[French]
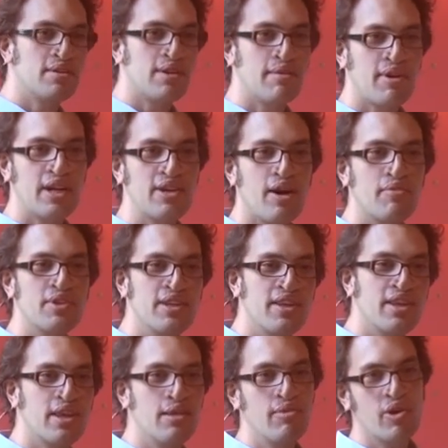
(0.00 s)
Après, il y aura peut-être
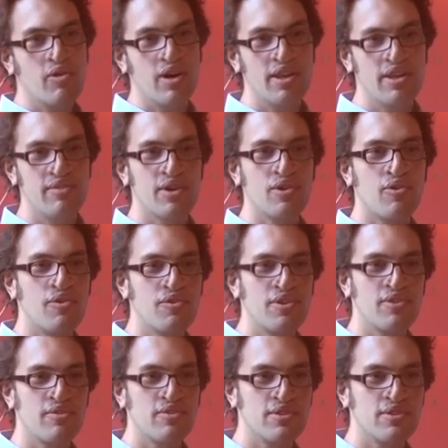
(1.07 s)
des Québécois qui viendront aussi en